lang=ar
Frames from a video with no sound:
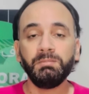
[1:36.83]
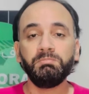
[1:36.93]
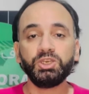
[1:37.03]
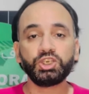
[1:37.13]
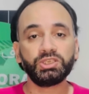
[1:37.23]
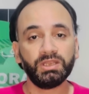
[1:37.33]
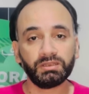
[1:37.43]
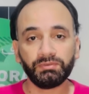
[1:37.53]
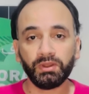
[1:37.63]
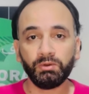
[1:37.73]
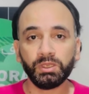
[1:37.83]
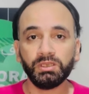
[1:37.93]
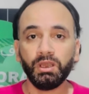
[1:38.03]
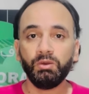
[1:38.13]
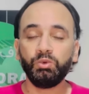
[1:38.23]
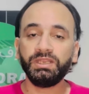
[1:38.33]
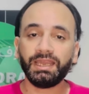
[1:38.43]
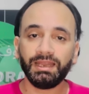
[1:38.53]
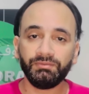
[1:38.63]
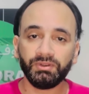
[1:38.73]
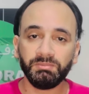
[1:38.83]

مش نتفاوض ونتكلم في